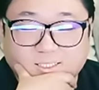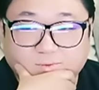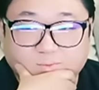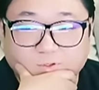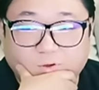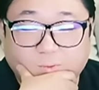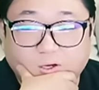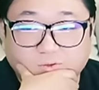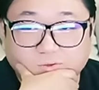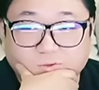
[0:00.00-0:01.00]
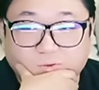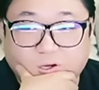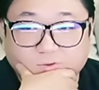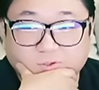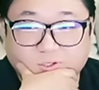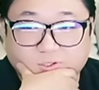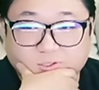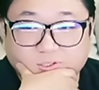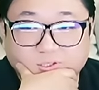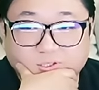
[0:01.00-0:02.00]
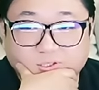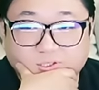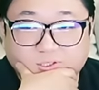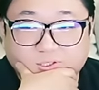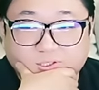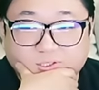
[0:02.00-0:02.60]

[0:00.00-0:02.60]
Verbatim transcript: 자, 아무튼 뭐 넘어가는 걸로 하고요. 예.